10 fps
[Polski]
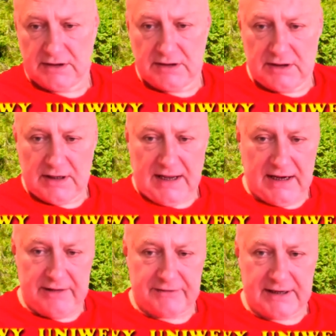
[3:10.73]
Ale
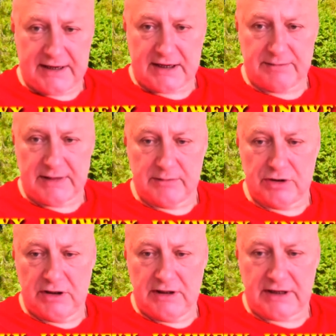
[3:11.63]
w karach mamy
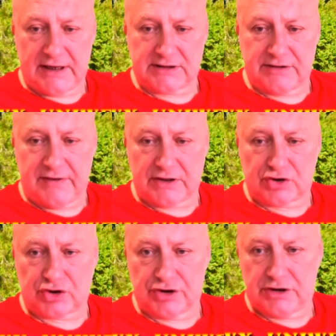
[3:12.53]
raz, dwa,
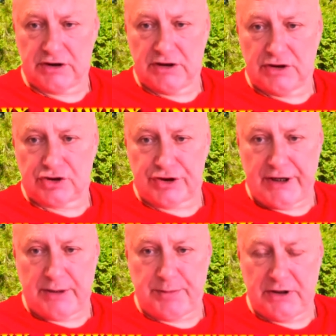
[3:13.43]
trzy, cztery,
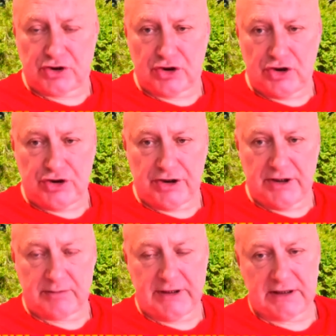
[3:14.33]
pięć, sześć, siedem
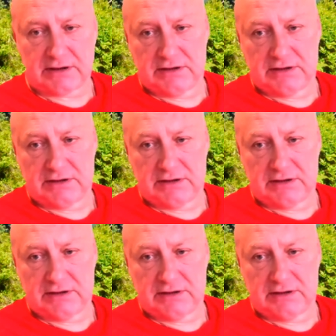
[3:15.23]
kart.